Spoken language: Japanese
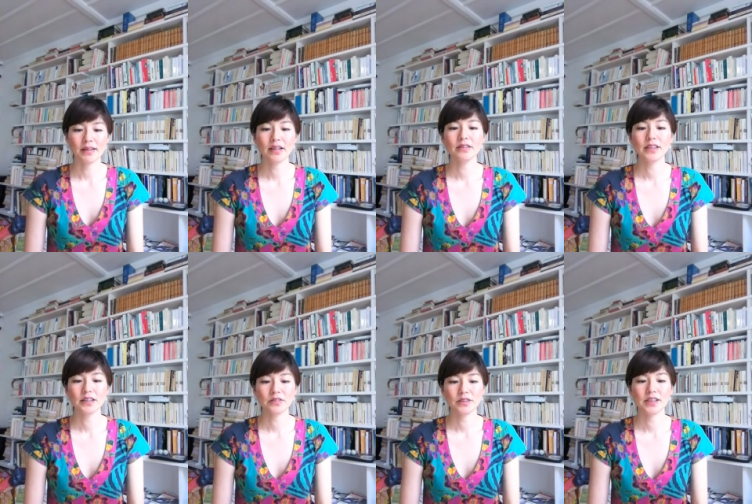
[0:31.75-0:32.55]
全く
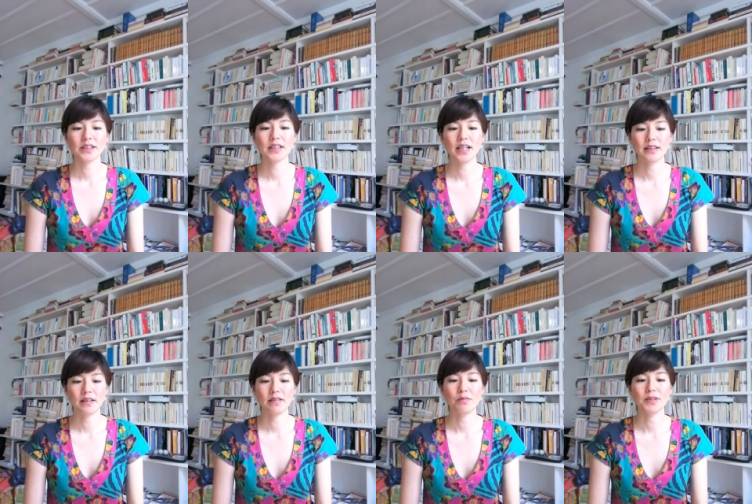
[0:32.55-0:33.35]
ジャズの知識がな
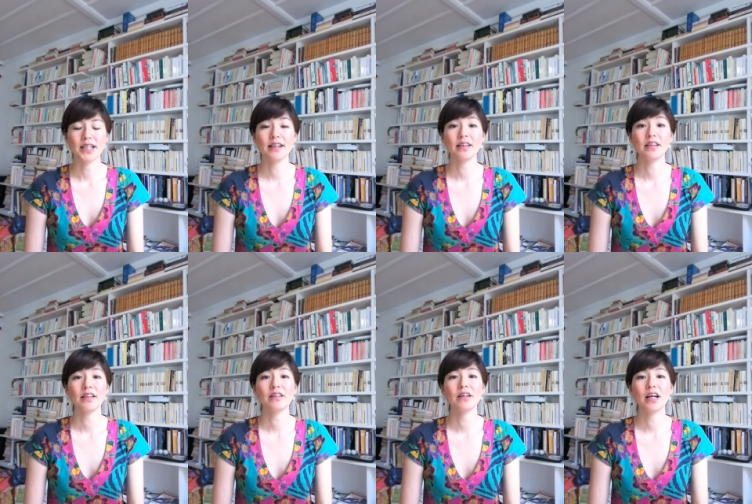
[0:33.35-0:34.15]
くても参加で
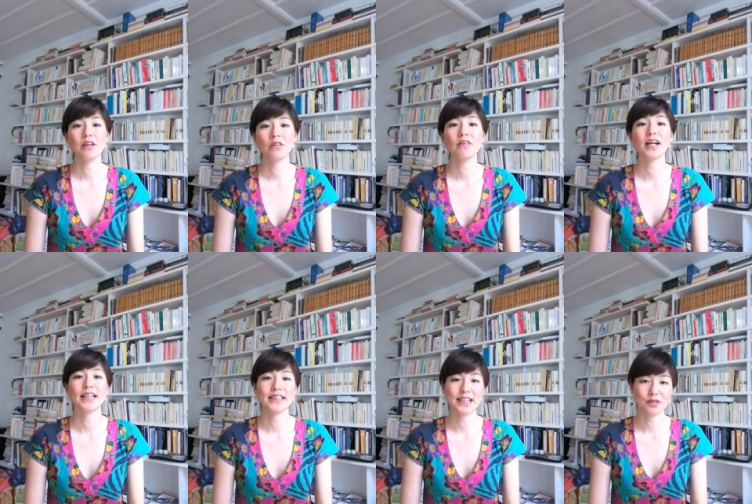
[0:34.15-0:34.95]
きる会を
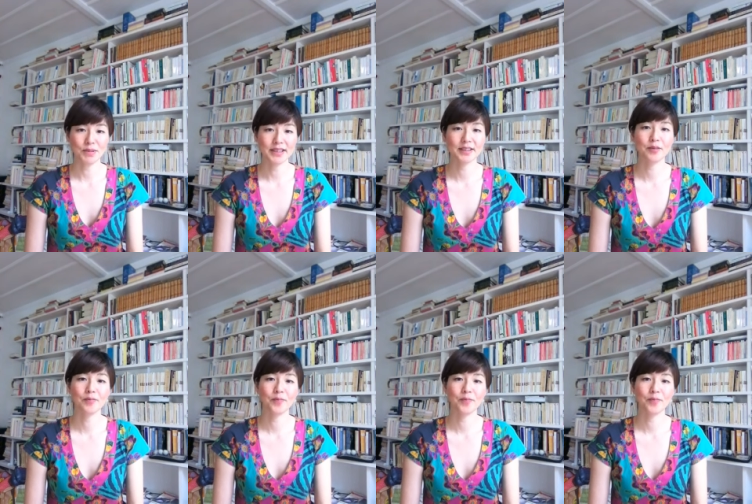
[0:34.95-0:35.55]
開催します